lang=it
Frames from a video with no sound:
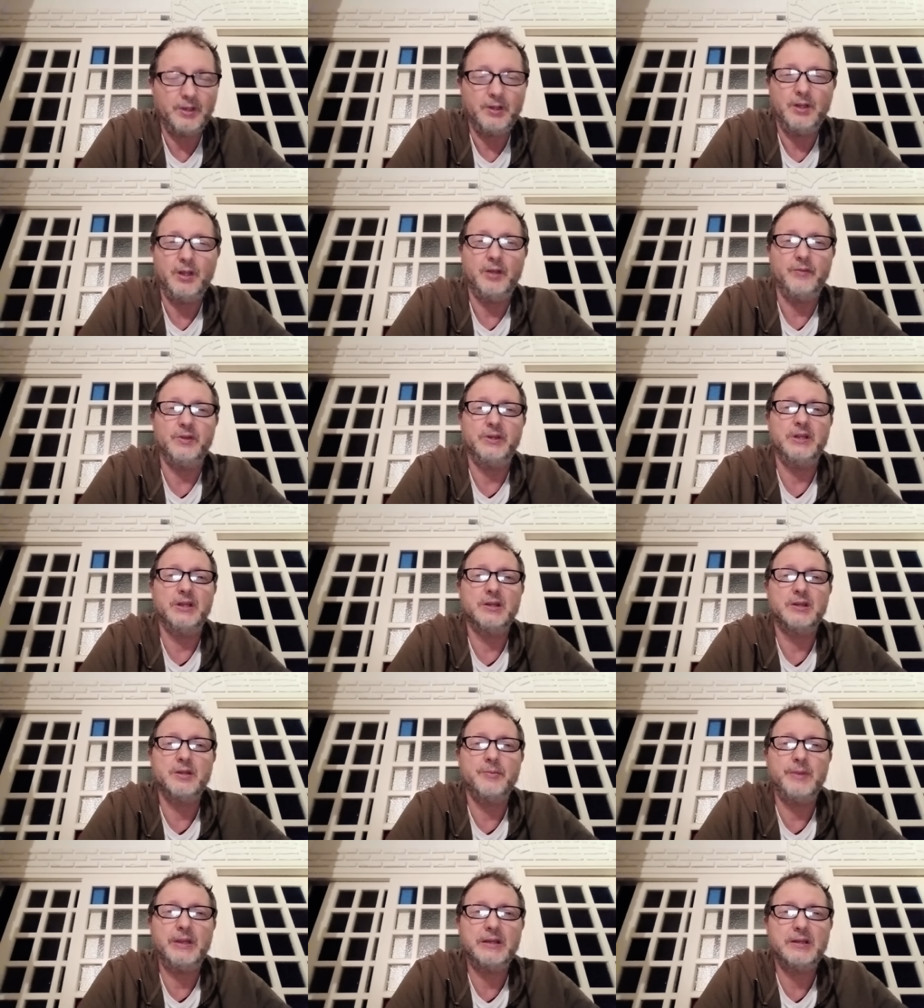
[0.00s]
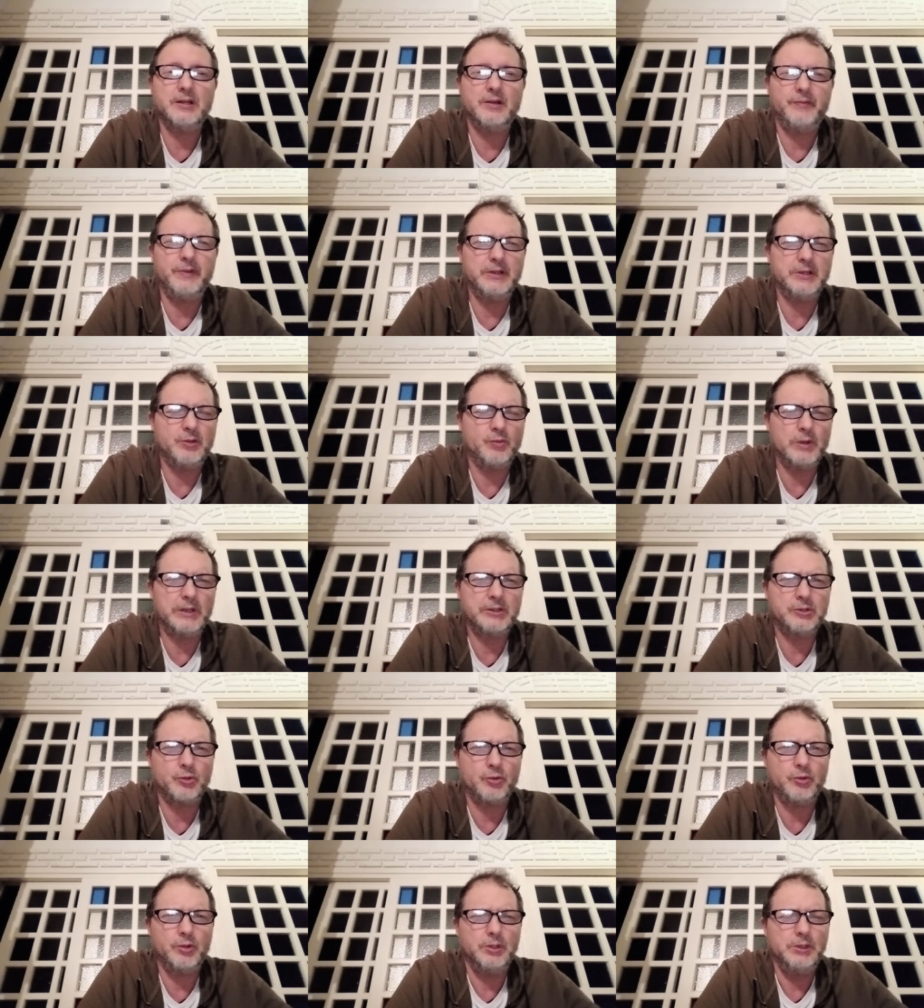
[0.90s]
Evidentemente il
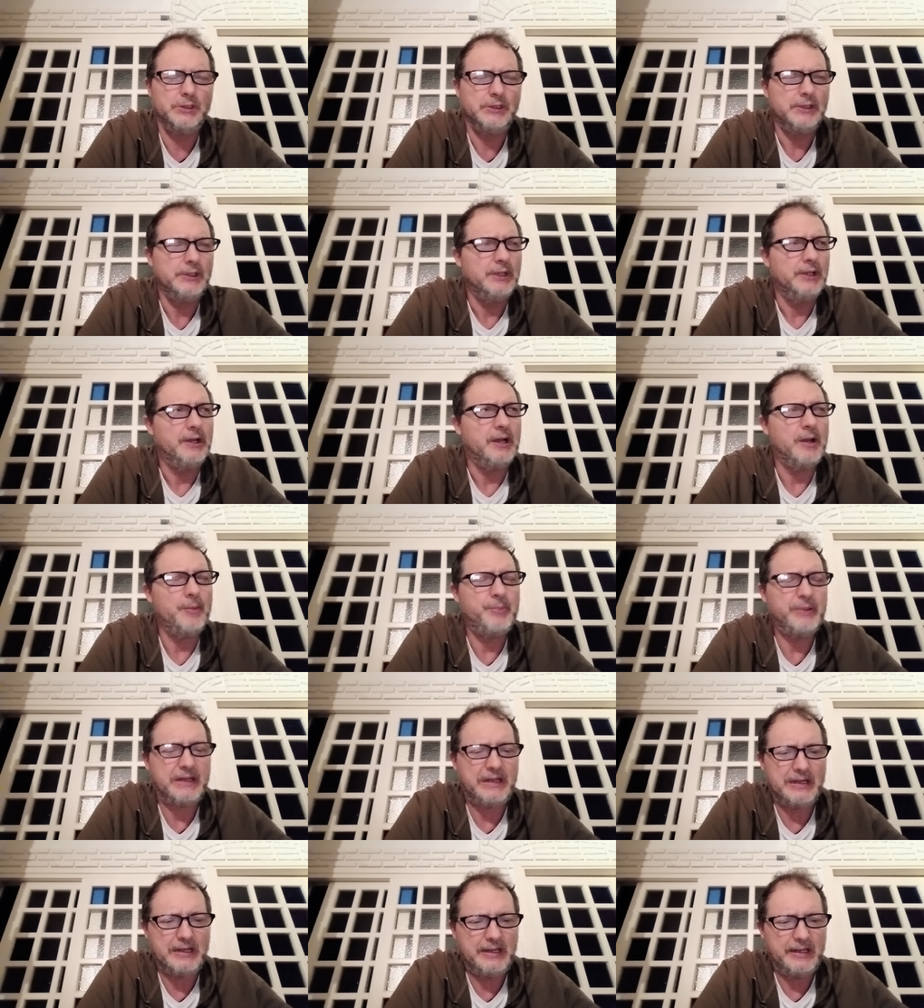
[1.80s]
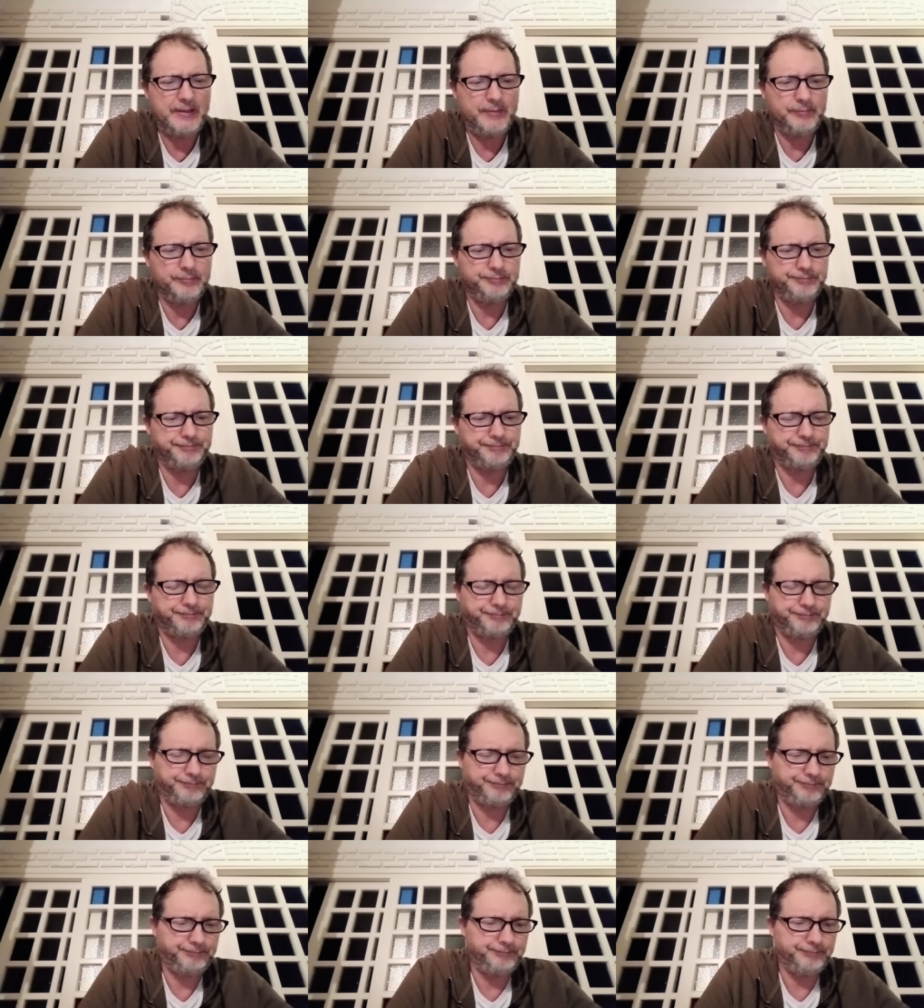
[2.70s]
24 aprile
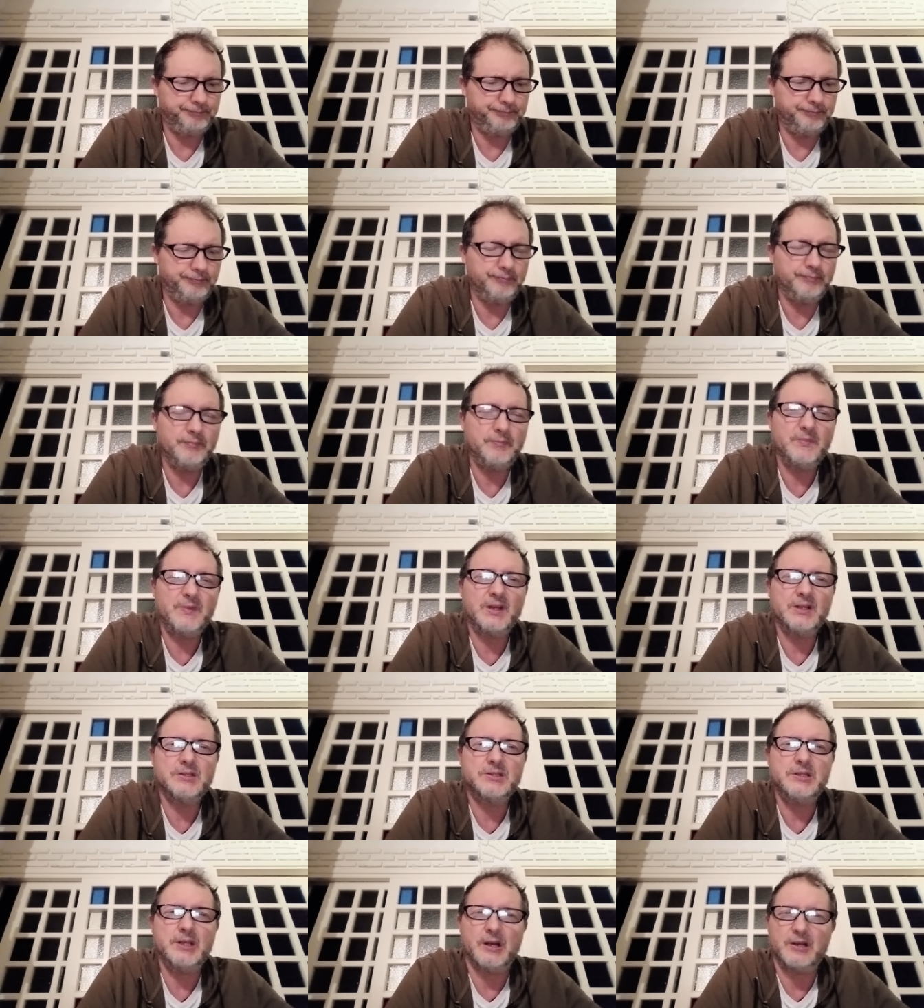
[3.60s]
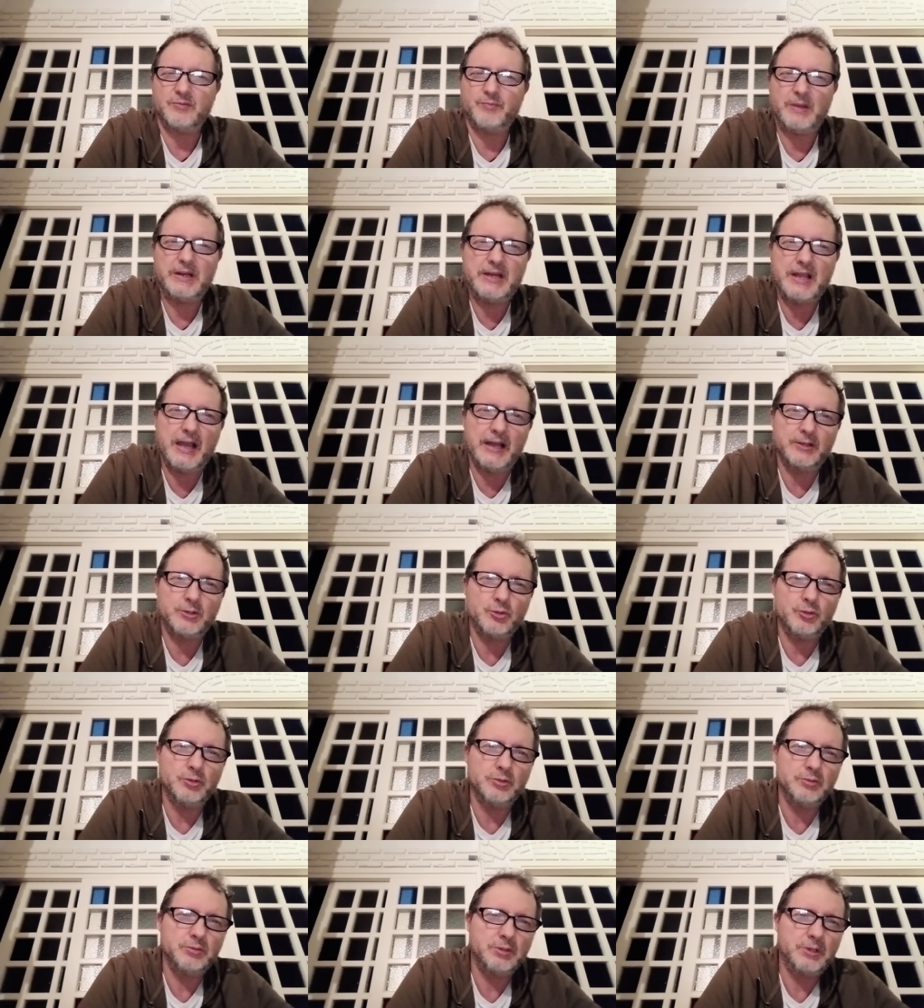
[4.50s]
si era
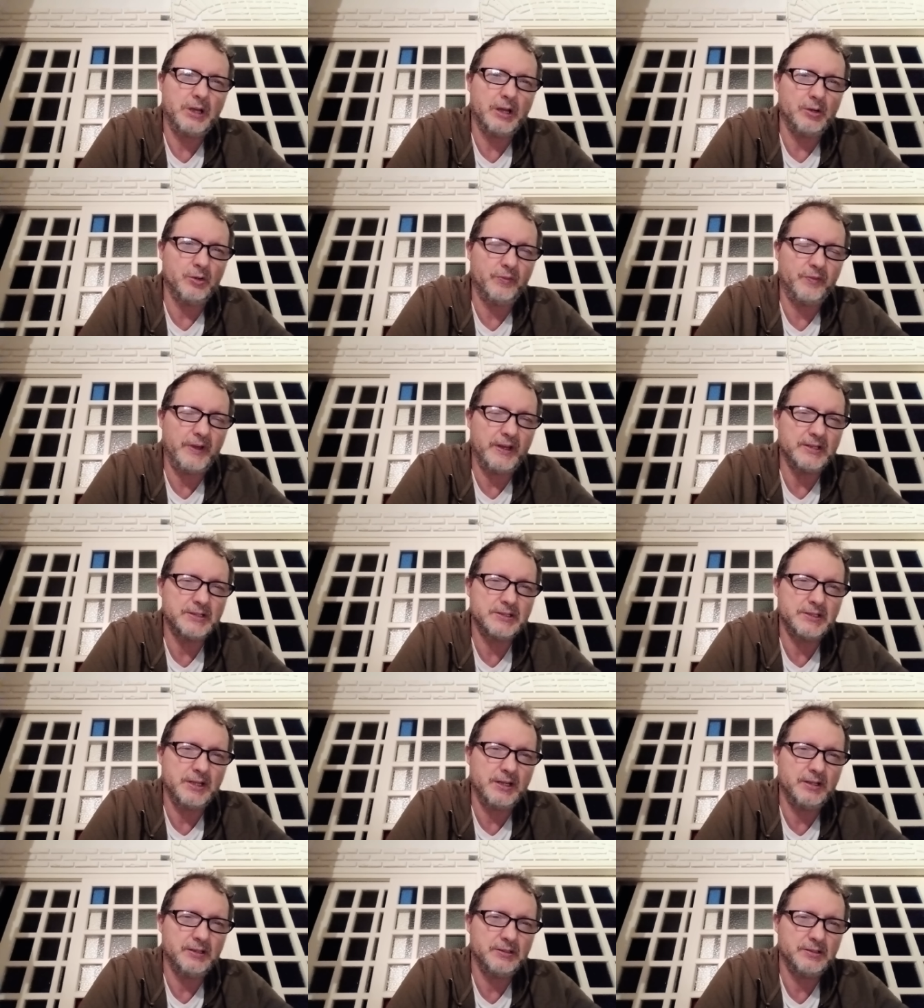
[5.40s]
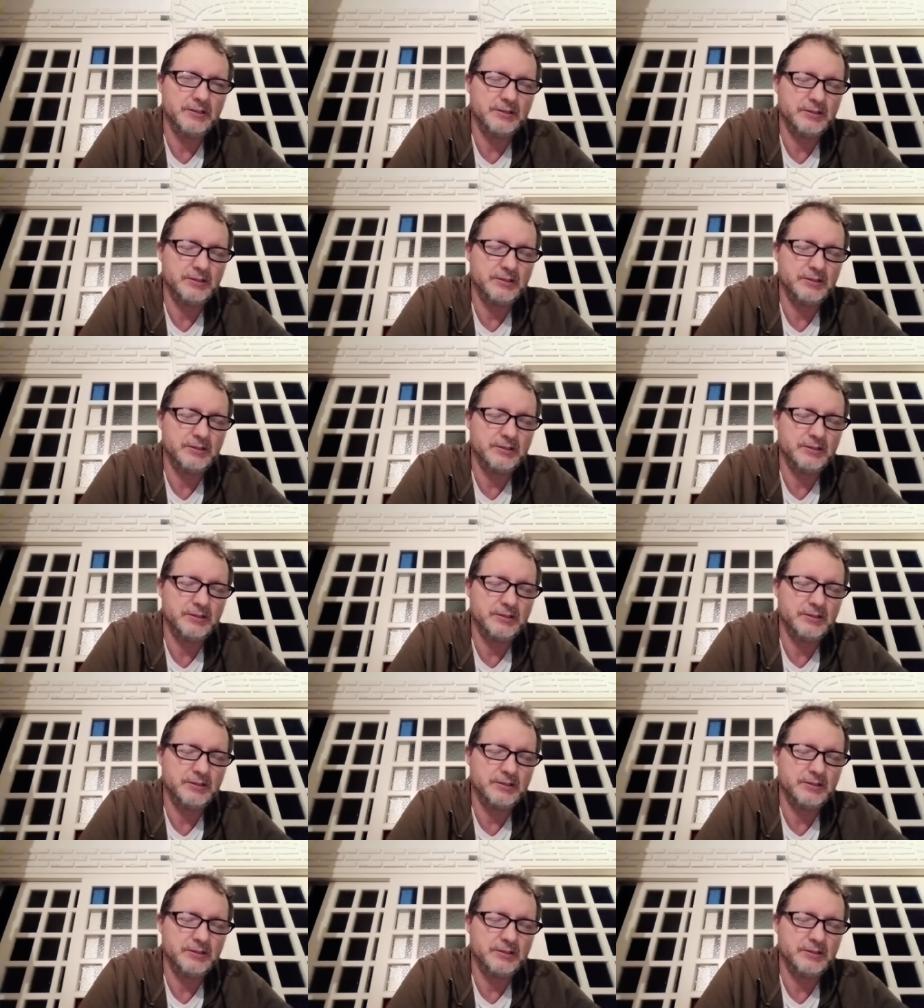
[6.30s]
sbagliato Carlo Festa.